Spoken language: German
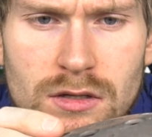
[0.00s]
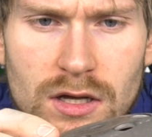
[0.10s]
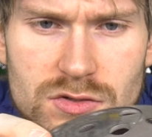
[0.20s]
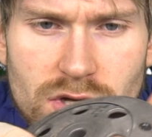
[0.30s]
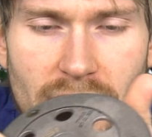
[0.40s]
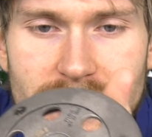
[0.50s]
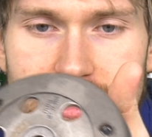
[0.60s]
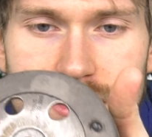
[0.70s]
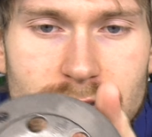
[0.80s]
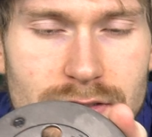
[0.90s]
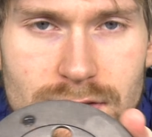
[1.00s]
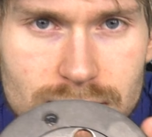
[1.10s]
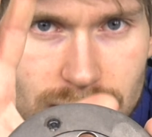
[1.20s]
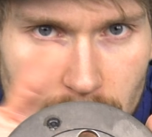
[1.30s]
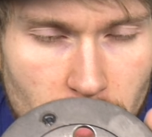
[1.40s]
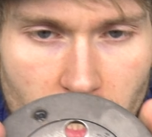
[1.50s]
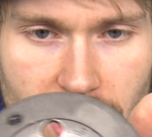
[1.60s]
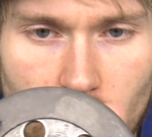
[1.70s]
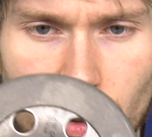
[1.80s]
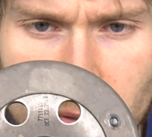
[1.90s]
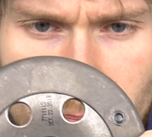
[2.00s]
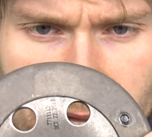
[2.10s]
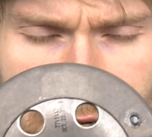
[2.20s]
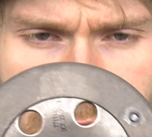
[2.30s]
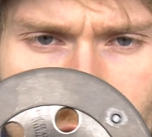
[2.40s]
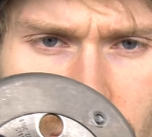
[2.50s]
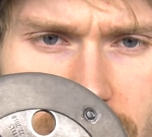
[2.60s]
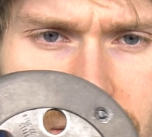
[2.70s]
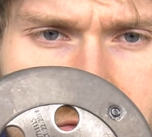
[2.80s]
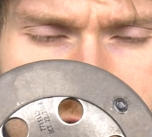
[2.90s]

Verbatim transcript: Also keine MHR Wingbell oder irgendwie